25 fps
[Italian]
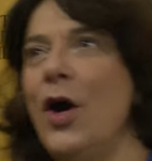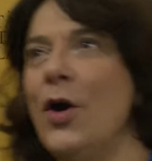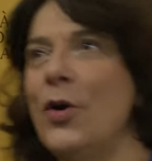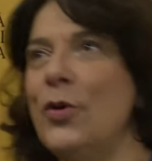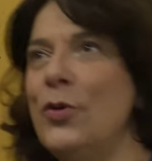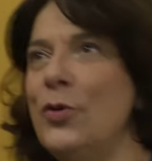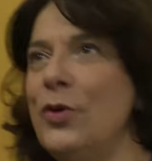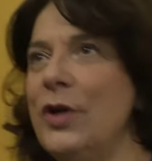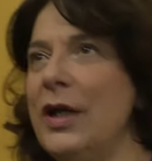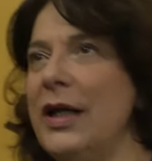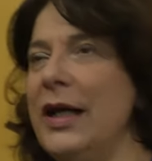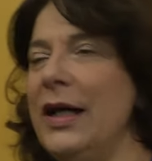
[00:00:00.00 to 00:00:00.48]

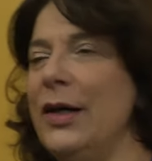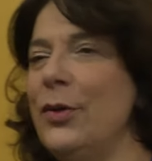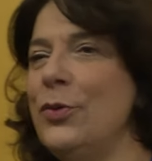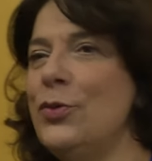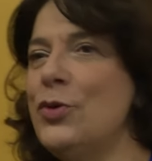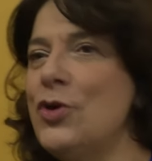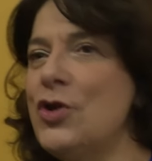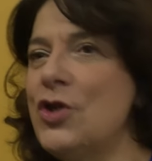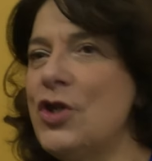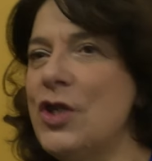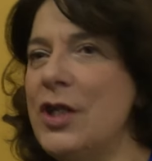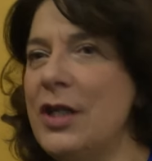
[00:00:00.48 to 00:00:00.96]
un,
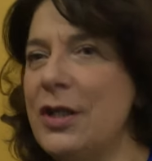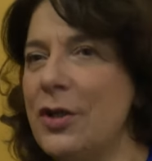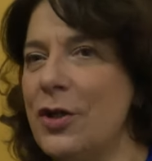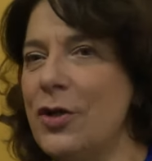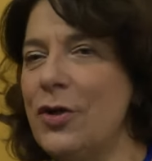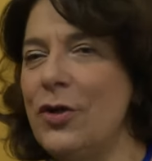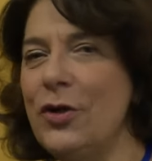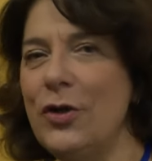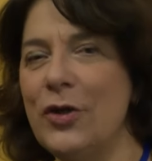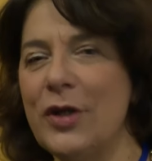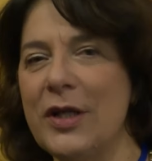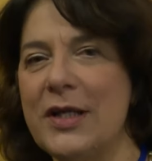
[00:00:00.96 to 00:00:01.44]
un
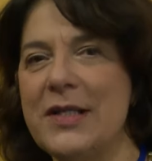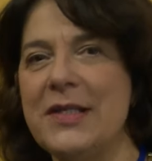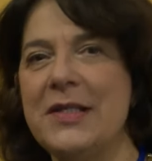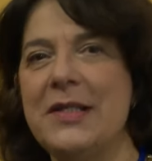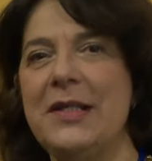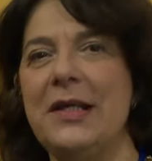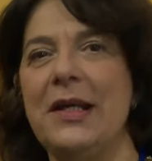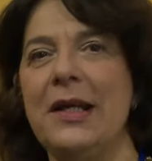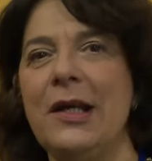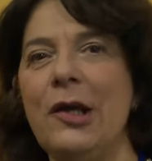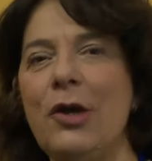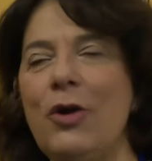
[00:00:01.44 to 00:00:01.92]
circolo che
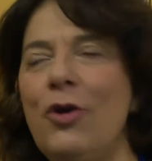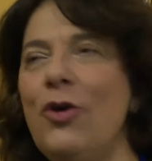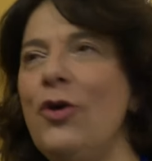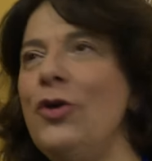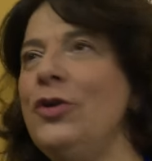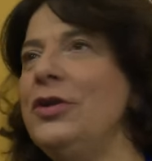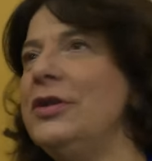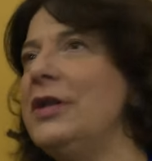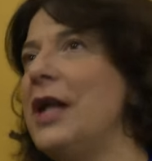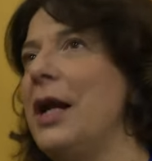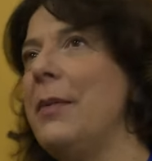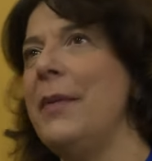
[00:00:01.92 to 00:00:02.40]
si
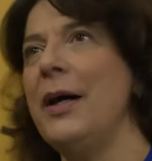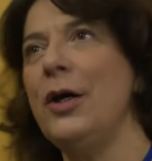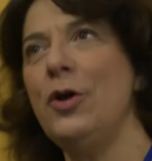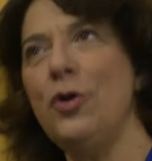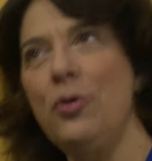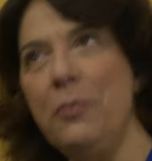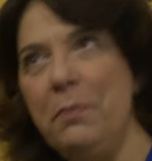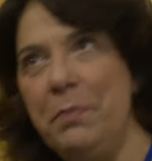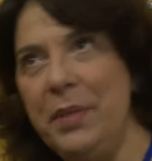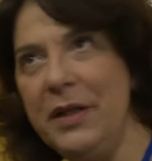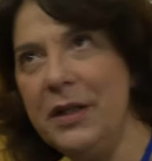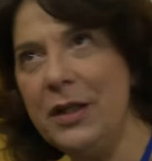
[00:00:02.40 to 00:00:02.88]
rincontra ma
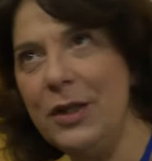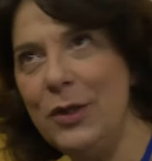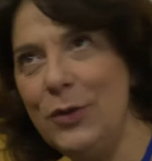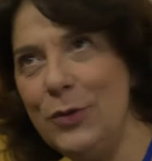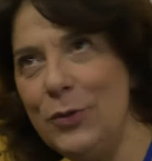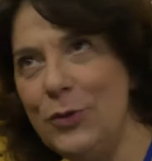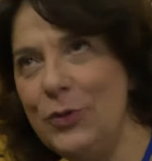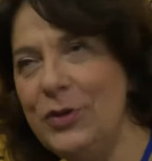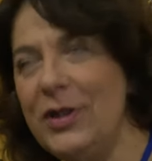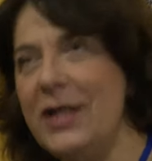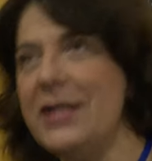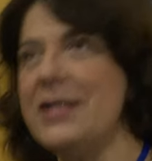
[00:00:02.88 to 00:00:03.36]
non per
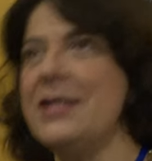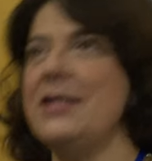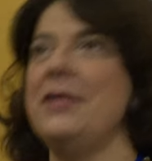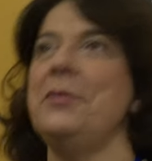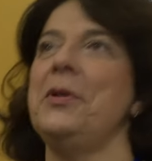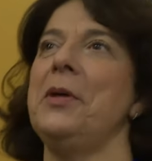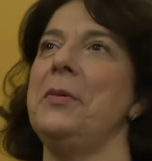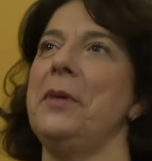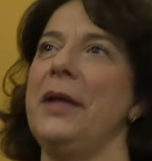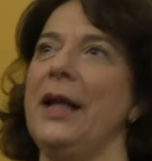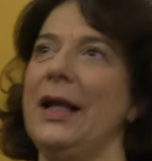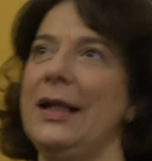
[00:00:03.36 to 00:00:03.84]
chiudersi
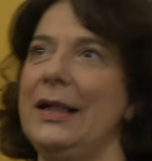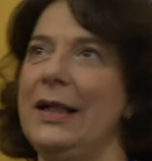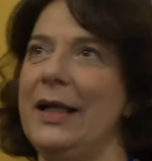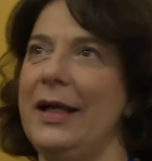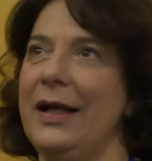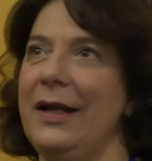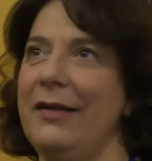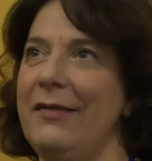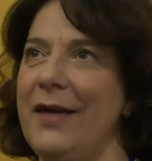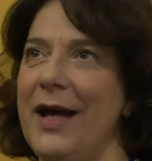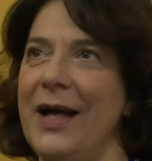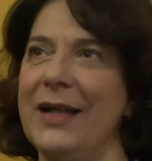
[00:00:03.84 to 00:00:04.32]
ma per
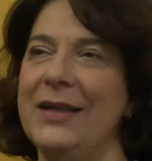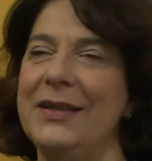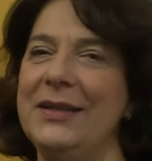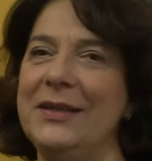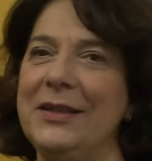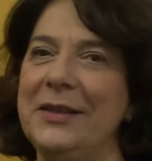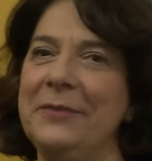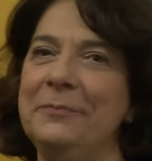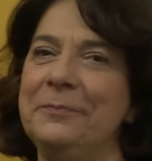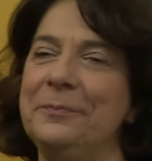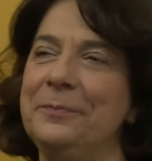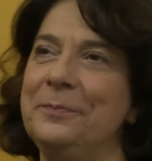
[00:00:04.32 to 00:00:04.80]
andare avanti.